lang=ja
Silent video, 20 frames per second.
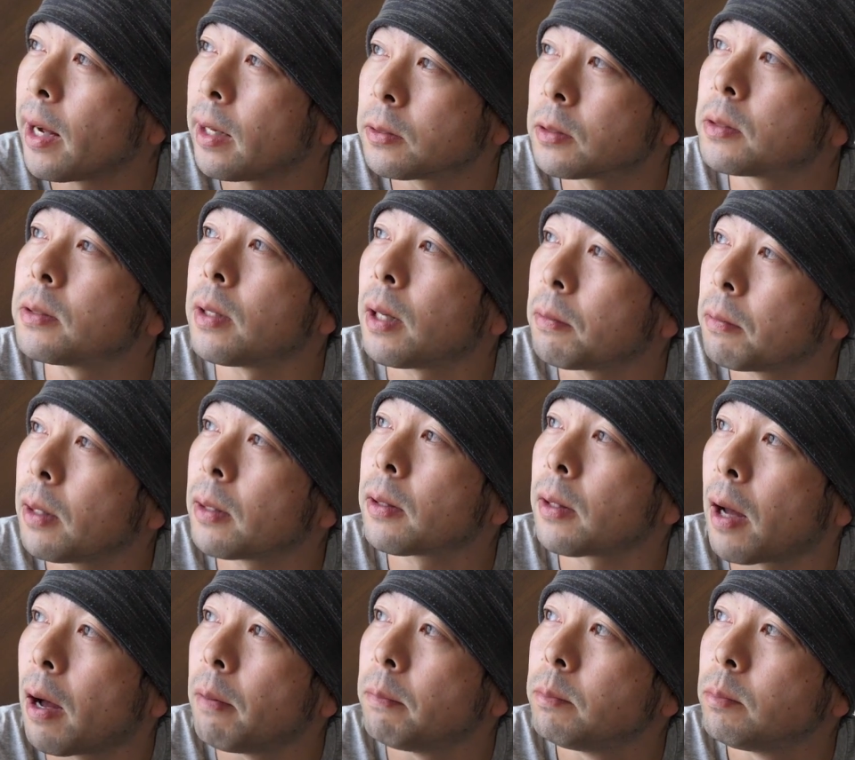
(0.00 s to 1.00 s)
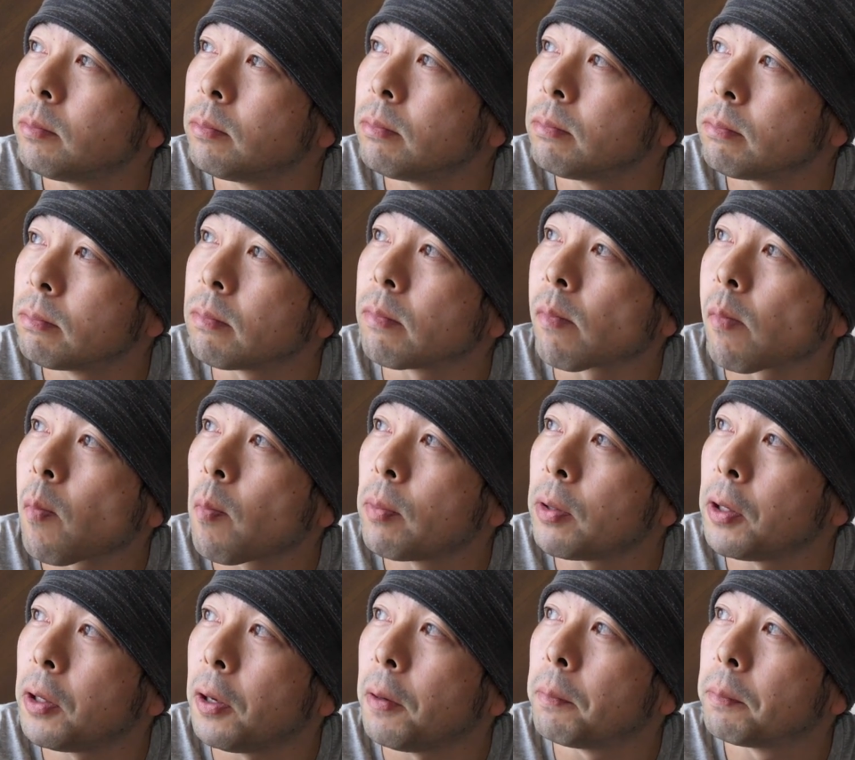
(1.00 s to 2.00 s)
暑くなくなったうん
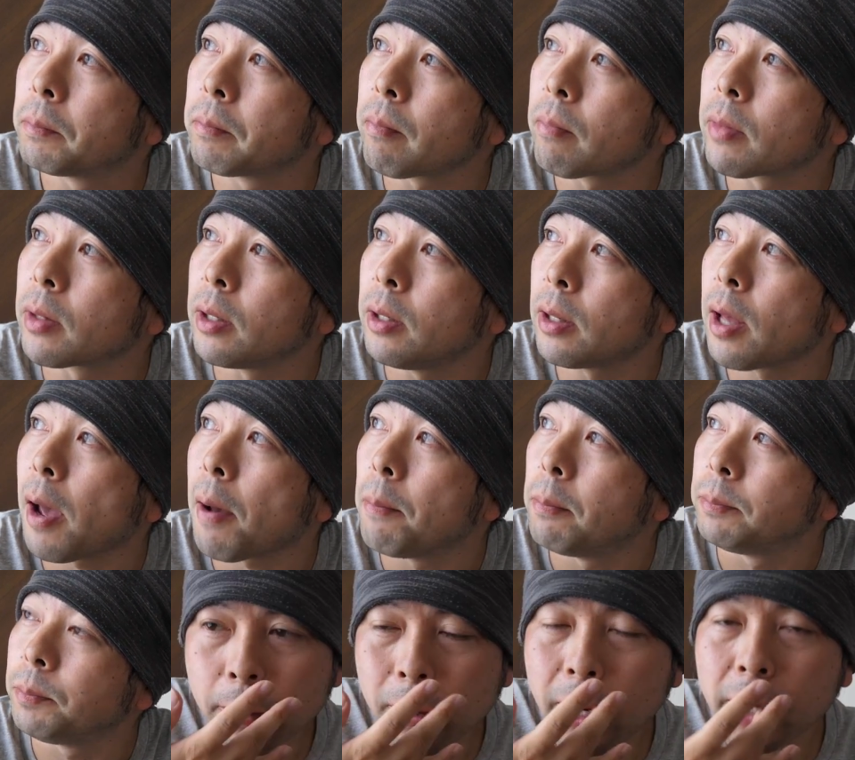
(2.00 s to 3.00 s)
いいいいね